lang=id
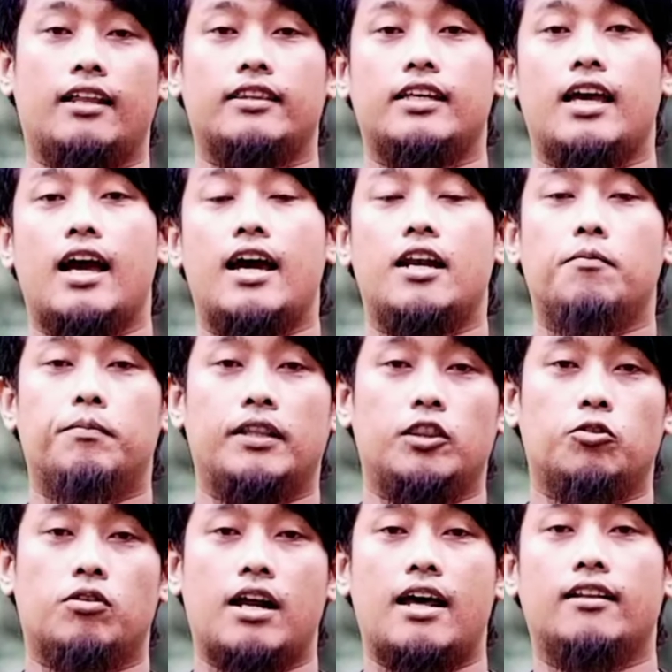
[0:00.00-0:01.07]
latihan
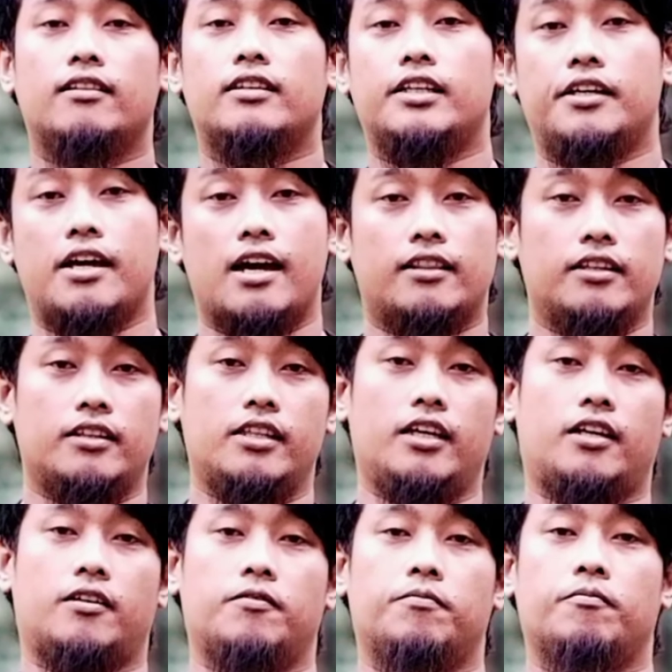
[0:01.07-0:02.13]
benturan tiga
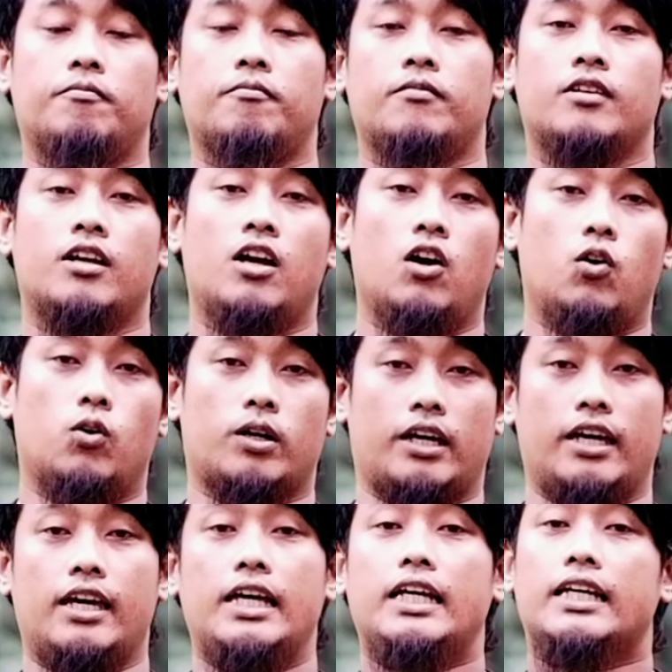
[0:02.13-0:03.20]
titik.
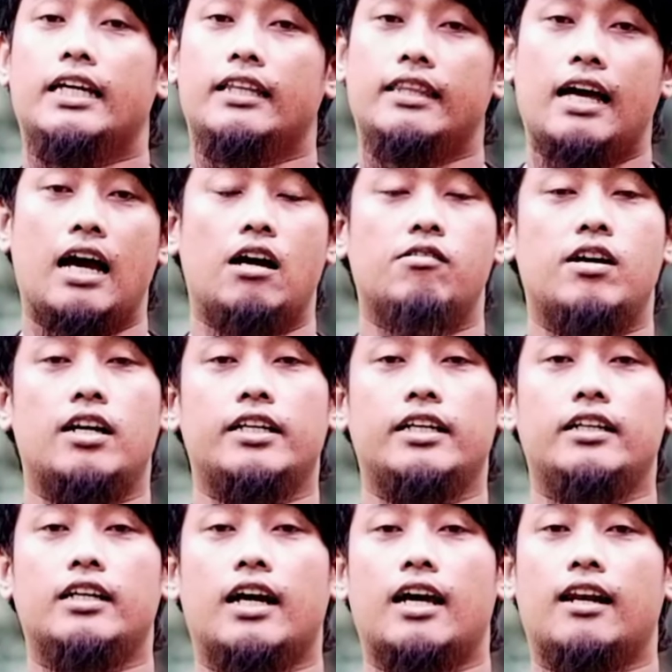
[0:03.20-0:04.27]
Oke, kita
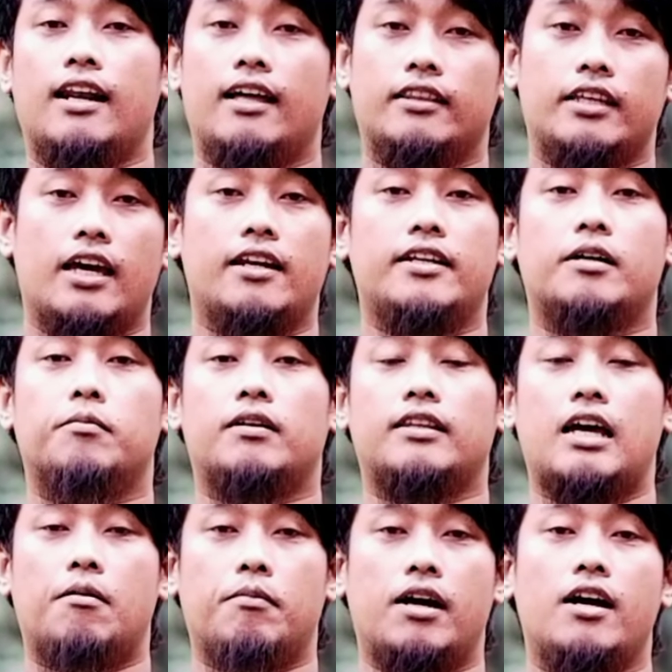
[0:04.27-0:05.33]
awali dengan latihan yang
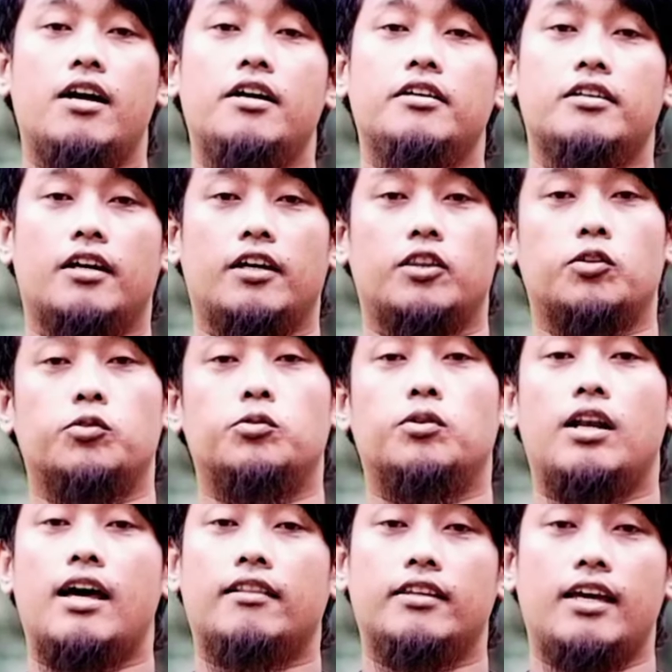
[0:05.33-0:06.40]
pertama
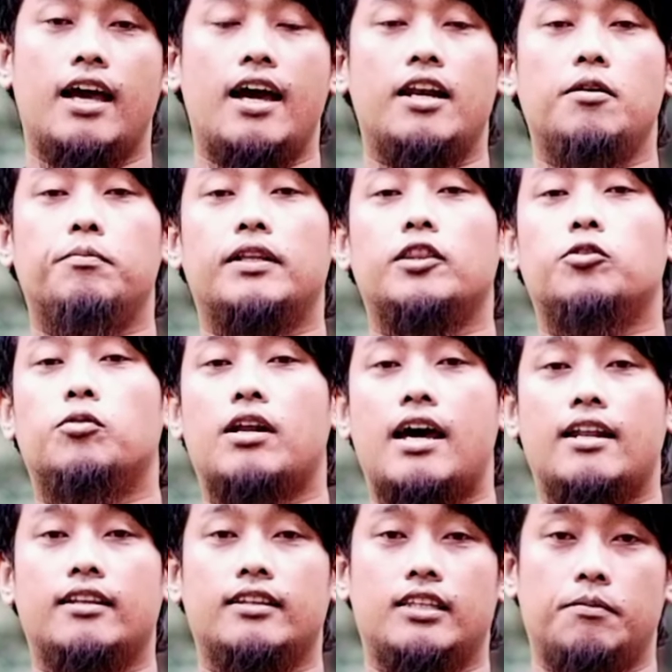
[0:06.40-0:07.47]
yaitu latihan
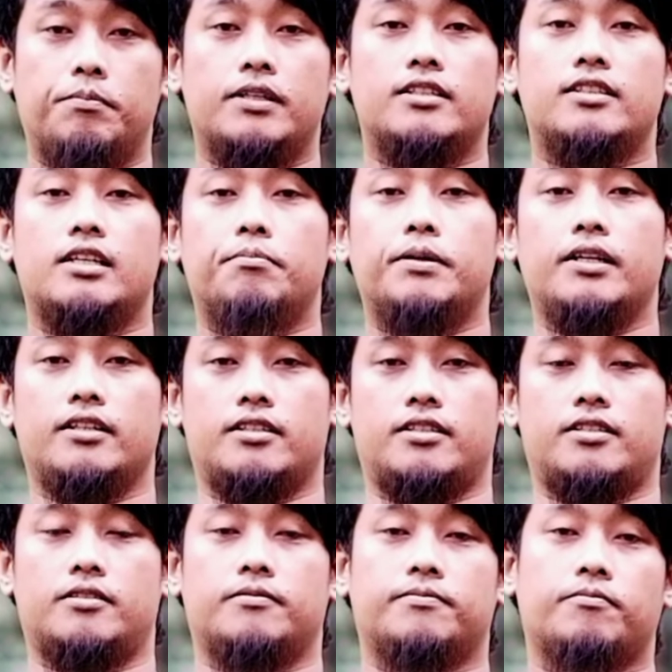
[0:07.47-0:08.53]
benturan
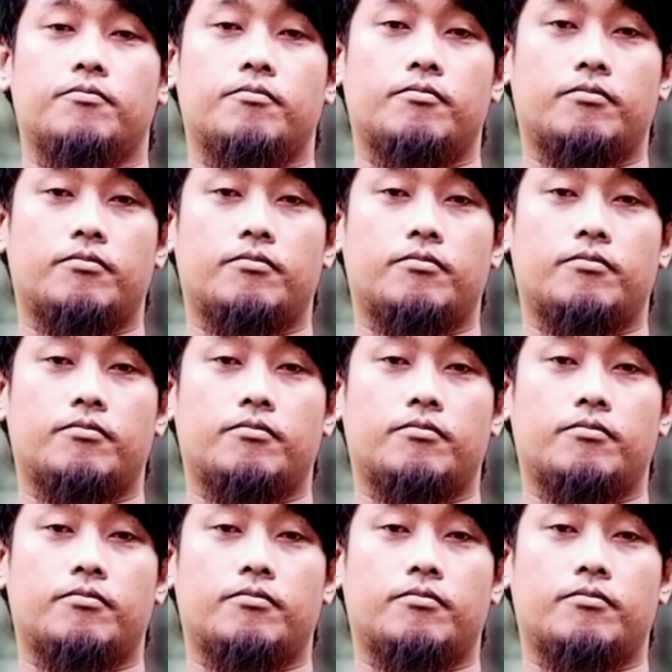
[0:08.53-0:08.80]
tipis-tipis.